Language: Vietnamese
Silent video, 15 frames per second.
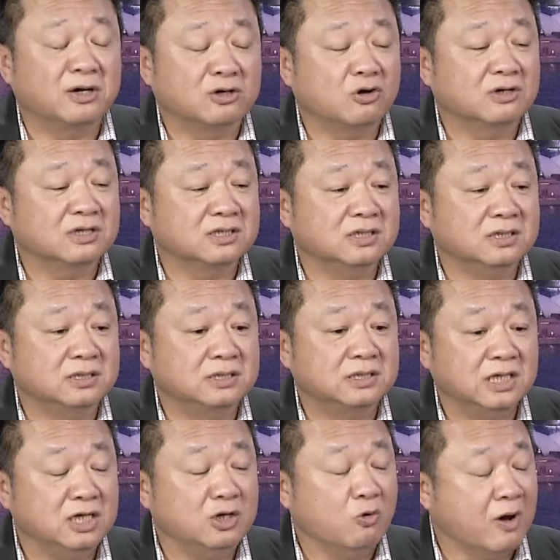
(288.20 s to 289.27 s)
có cái sự
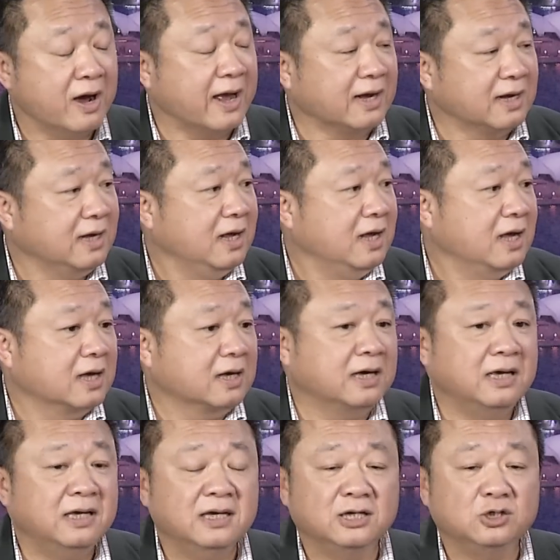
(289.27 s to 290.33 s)
trì hoãn
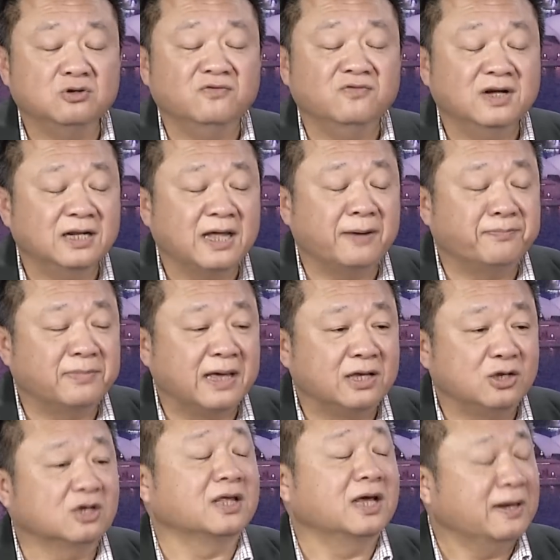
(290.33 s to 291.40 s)
cái ờ, chuyến viếng thăm này
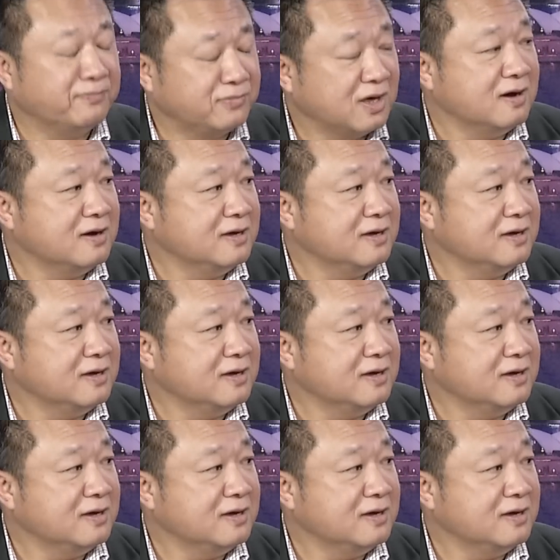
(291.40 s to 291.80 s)
cho tới năm tới.